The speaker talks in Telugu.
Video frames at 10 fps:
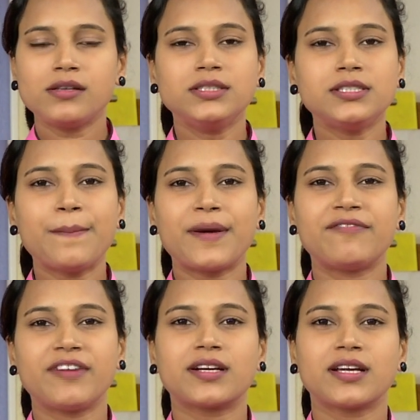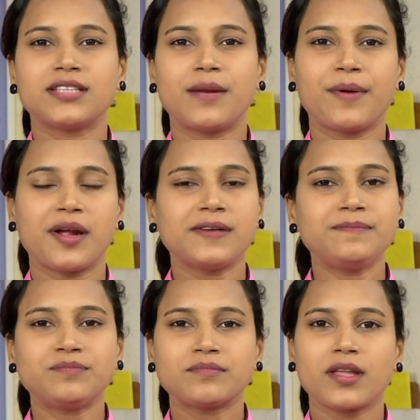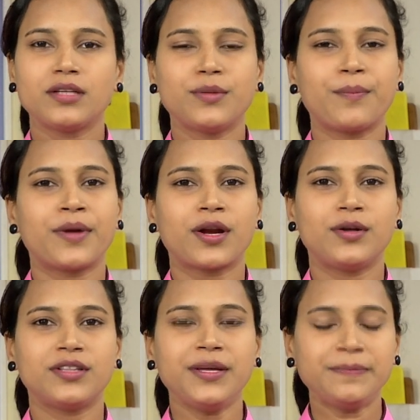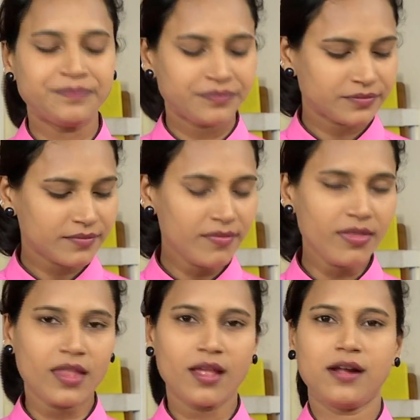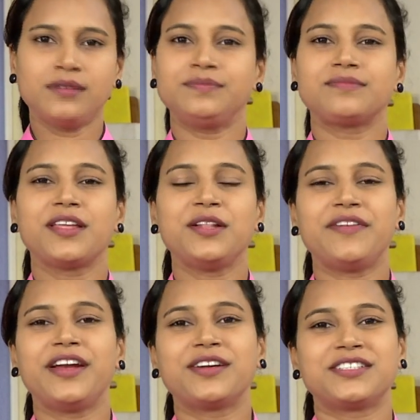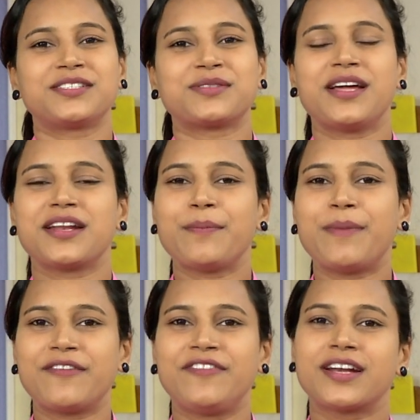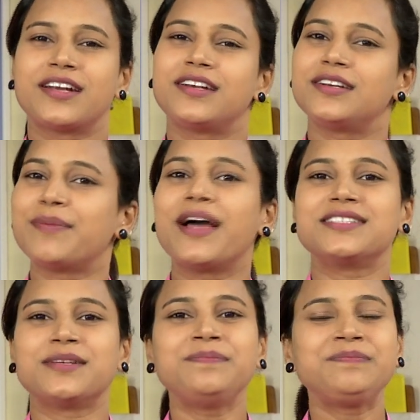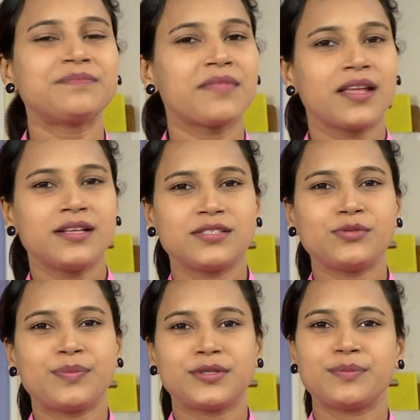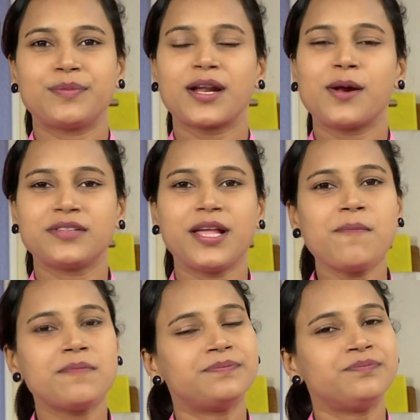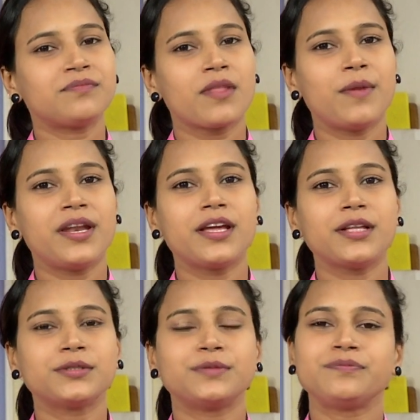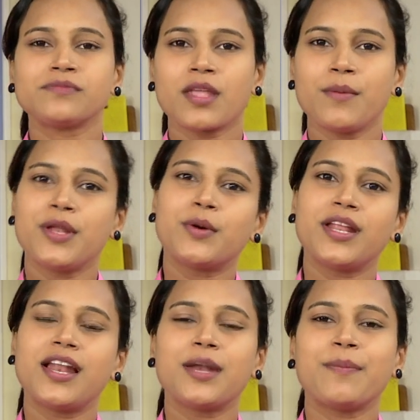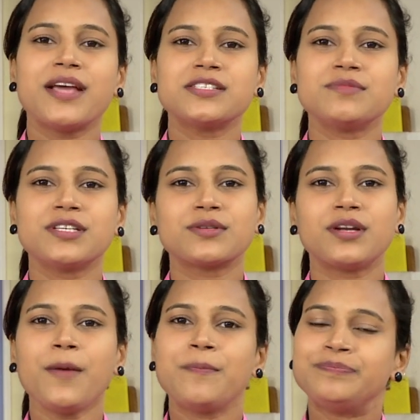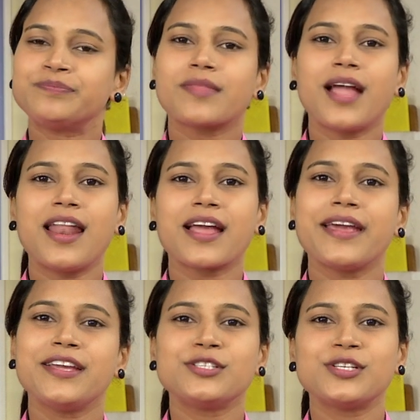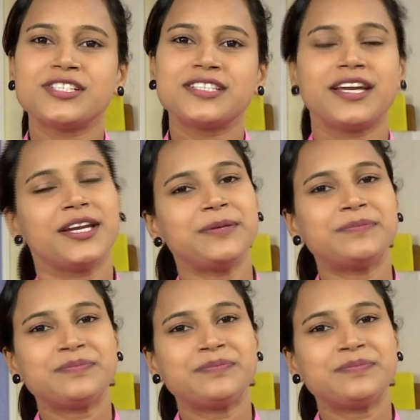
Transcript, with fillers: అన్నీ పర్ఫెక్ట్గా సరిపోయాయి సూపర్గా ఉంది ఇది వేడుక చేసుకోవడానికి పర్ఫెక్ట్ పాయసం సూపర్ సూపర్గా ఉంది మరి ఇంకెందుకు మీరు కూడా ఇలాంటి పాయసం చేసుకొని నాలాగే ఎంజాయ్ చేసేయండి